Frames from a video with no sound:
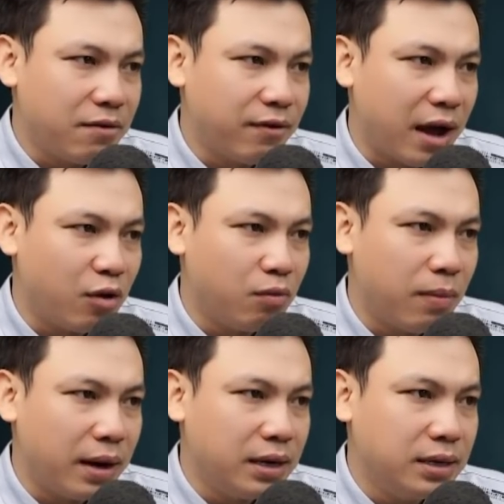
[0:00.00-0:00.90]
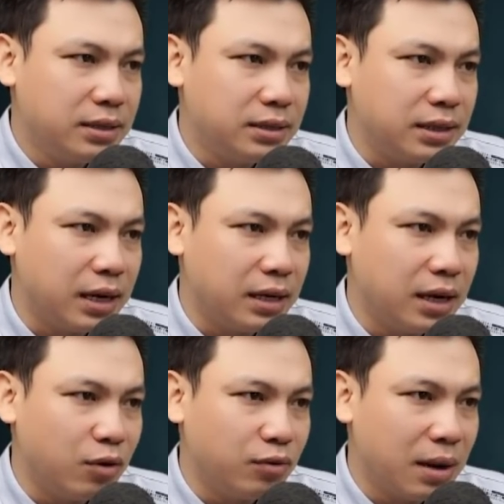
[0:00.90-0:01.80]
không biết mơ thấy cái gì
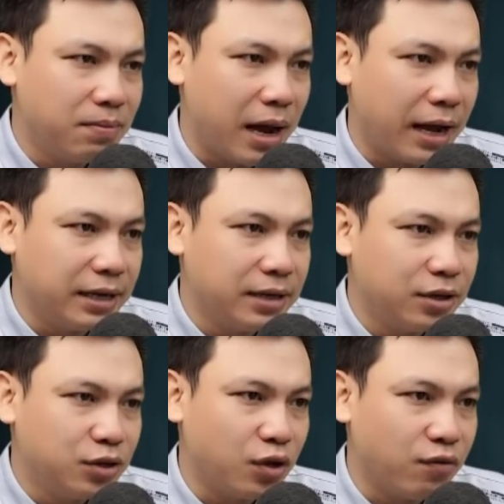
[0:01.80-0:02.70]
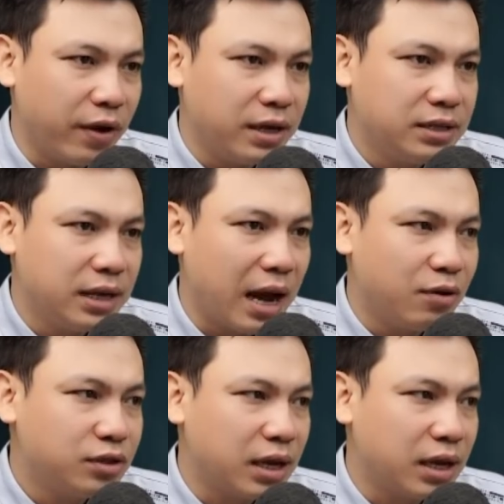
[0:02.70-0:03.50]
mà còn cười khúc khích giòn tan.